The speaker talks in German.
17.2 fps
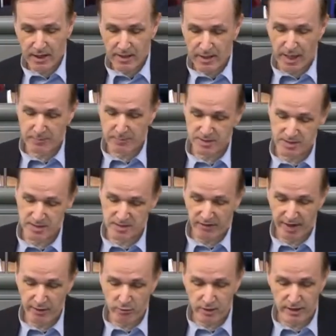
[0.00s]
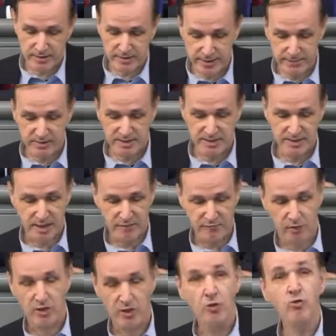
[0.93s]
gab es 217
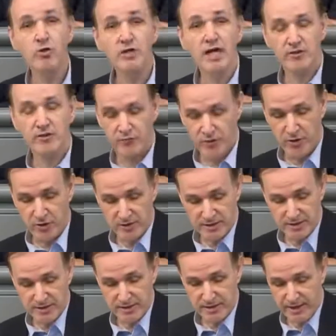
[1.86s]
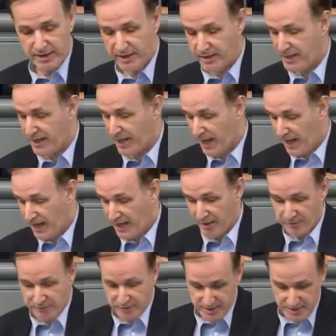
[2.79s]
davon, 114 gegen die
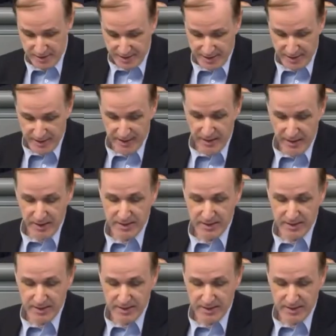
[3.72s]
AfD,